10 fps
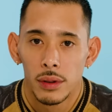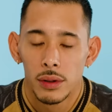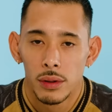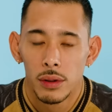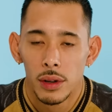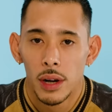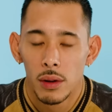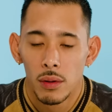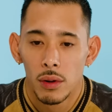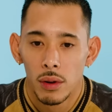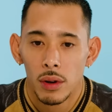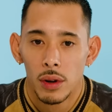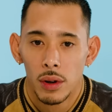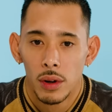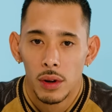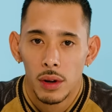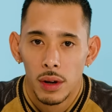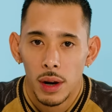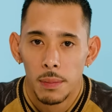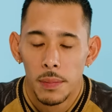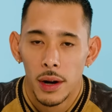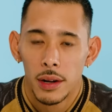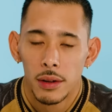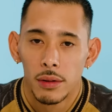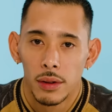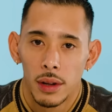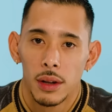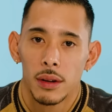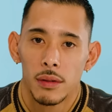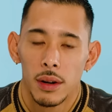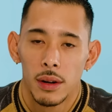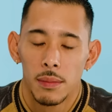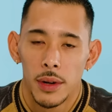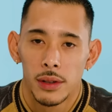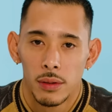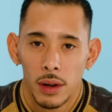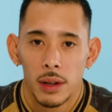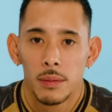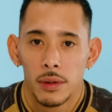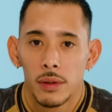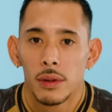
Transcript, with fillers: それぐらいこうラッパーにとってはマストアイテムとい